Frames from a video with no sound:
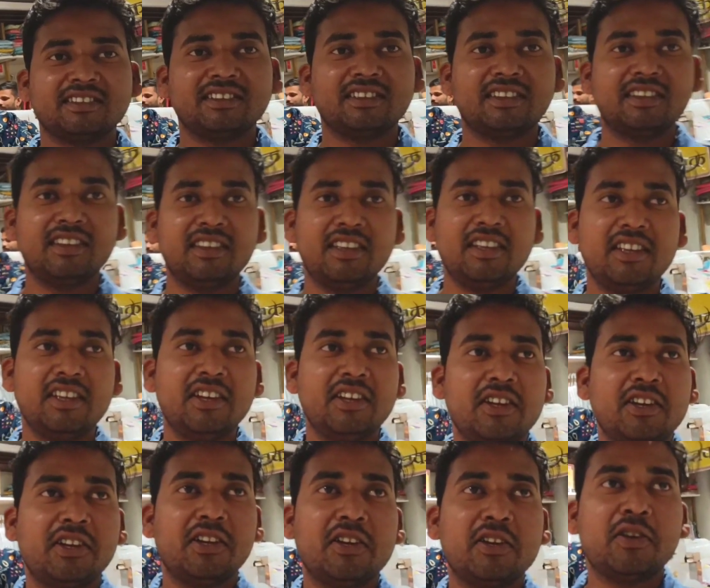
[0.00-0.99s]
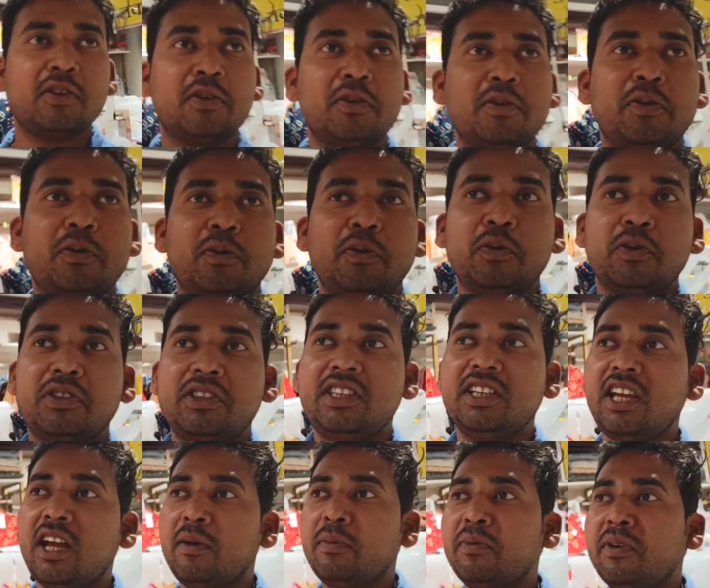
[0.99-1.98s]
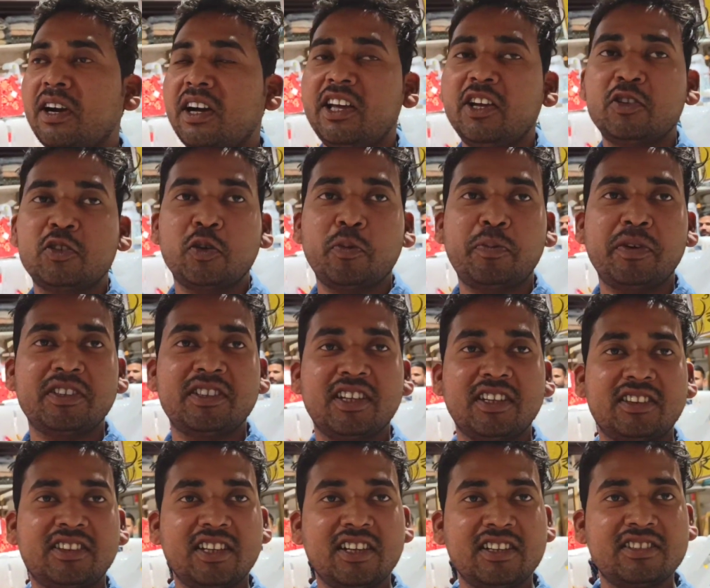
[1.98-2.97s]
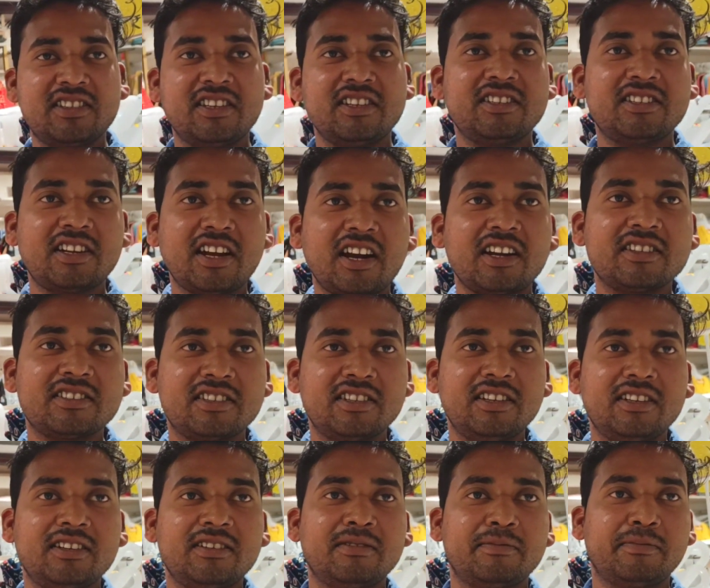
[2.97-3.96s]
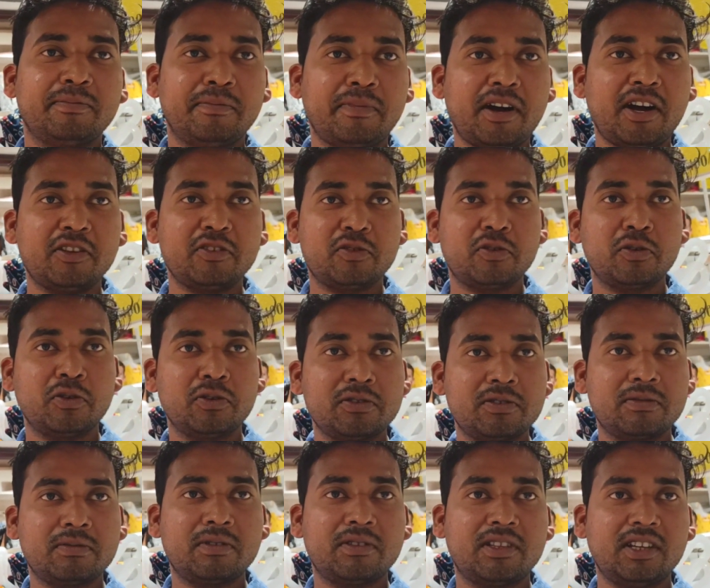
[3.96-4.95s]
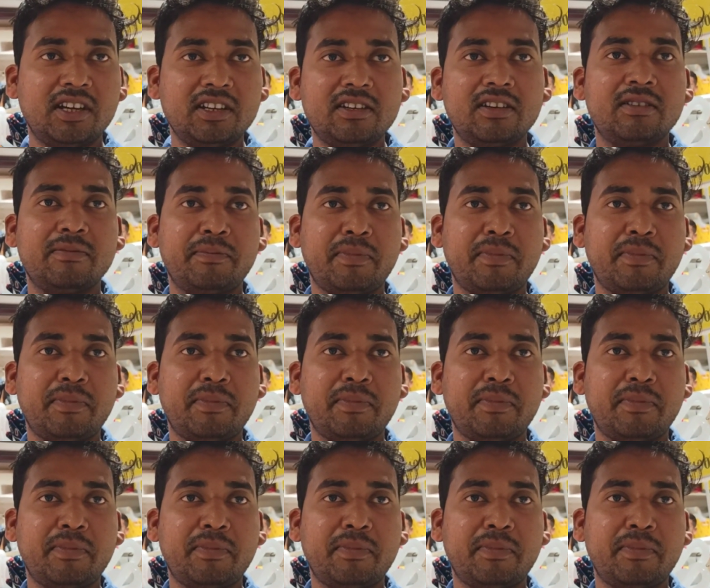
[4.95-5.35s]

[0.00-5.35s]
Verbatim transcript: है किस किस रेंज का है कुर्ती आपका 175 से स्टार्ट से 500 तक